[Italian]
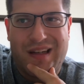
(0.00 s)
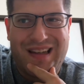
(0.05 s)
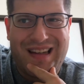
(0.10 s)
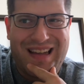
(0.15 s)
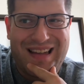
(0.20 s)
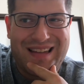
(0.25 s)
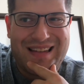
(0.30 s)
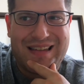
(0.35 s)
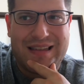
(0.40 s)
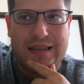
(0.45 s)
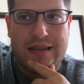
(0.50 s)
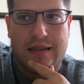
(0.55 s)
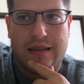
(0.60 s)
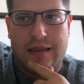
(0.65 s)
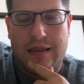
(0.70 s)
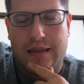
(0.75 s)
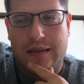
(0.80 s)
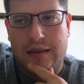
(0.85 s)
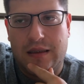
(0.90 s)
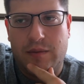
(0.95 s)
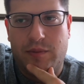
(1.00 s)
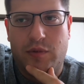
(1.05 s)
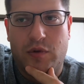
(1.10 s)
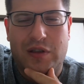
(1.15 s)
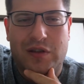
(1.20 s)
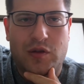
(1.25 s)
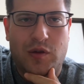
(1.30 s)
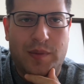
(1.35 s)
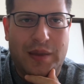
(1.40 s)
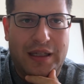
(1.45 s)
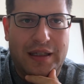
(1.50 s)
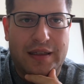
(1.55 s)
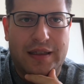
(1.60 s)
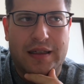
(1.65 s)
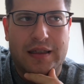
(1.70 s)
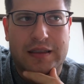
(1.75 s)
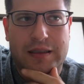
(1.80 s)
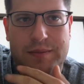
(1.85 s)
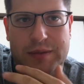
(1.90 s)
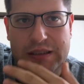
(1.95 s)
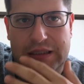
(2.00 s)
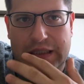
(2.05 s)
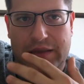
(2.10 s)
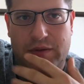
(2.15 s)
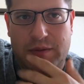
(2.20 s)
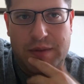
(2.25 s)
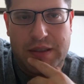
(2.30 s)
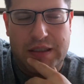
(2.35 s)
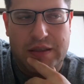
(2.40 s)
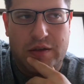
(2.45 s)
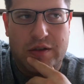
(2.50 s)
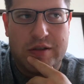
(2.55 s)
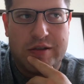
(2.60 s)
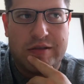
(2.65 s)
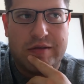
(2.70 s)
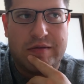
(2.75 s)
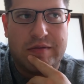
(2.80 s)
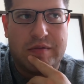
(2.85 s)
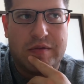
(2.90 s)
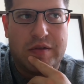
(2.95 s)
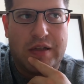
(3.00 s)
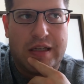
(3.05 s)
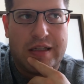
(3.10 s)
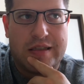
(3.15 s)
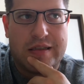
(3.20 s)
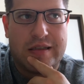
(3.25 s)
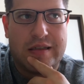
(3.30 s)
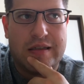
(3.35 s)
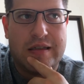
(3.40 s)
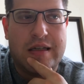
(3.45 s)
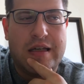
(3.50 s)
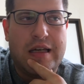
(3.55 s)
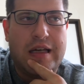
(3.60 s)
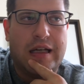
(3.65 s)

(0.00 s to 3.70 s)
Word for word: in extra, tipo una domenica, capitava, mi chiedevano l'extra.